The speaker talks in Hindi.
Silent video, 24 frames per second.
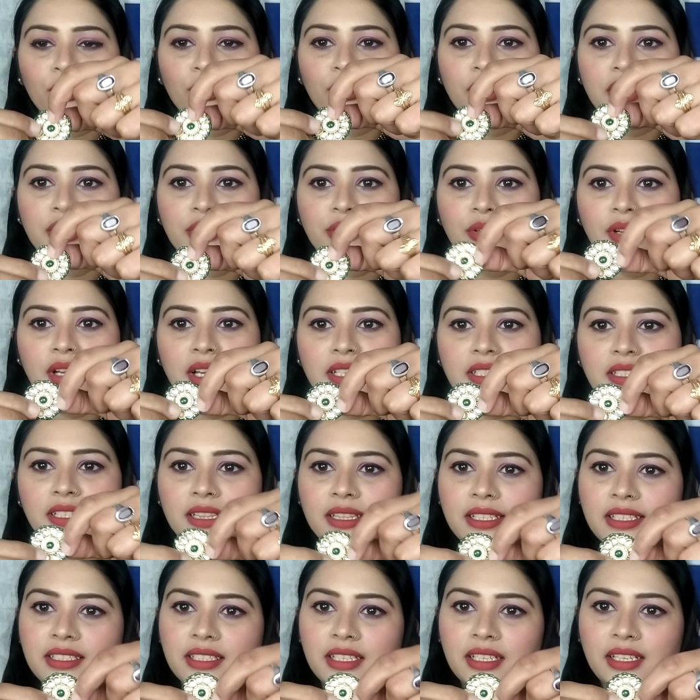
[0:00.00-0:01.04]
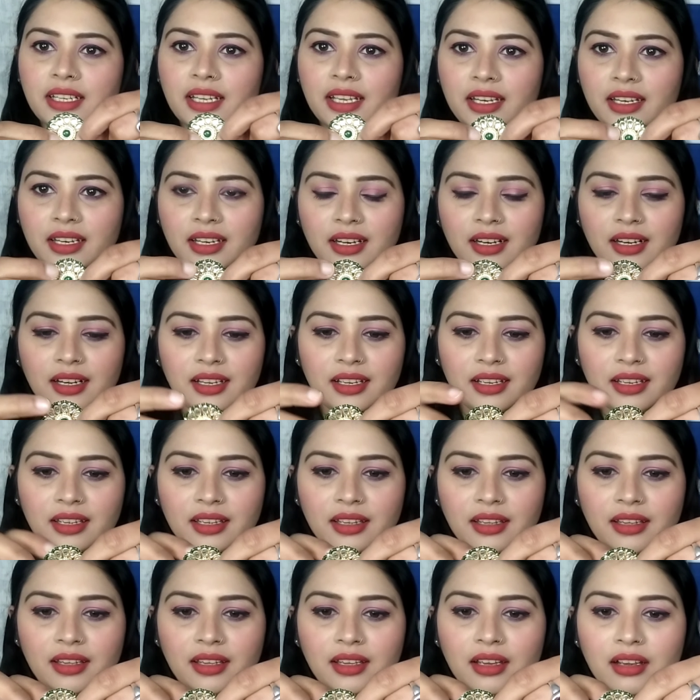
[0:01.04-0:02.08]
तो ये जो है जल्दी से नहीं निकलेंगे
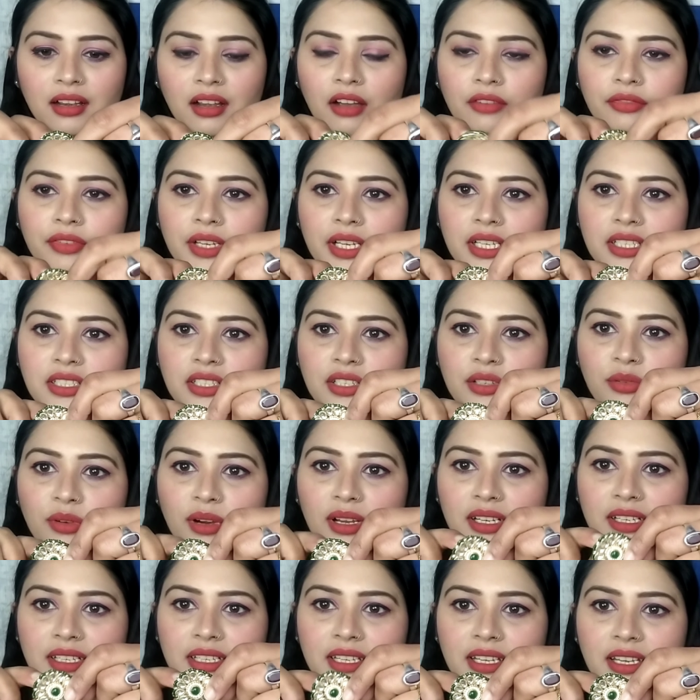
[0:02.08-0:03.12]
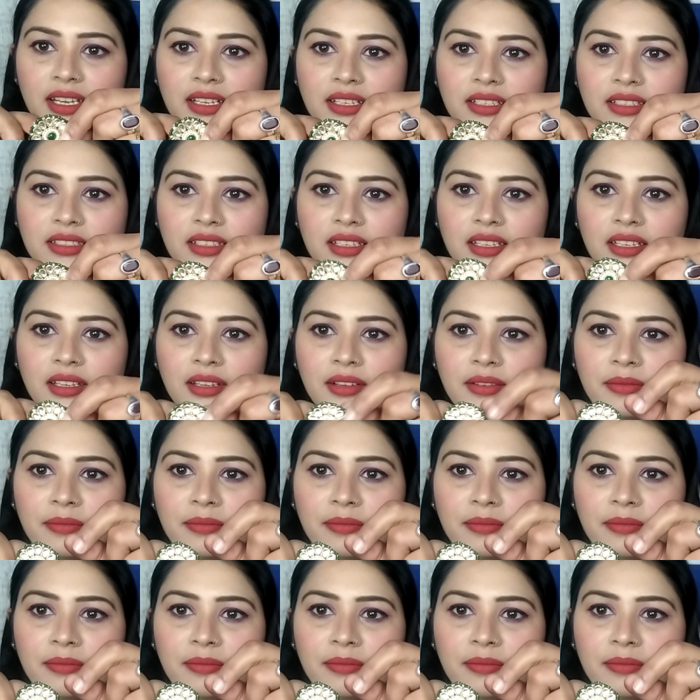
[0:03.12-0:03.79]
काफ़ी अच्छी क्वालिटी है इसकी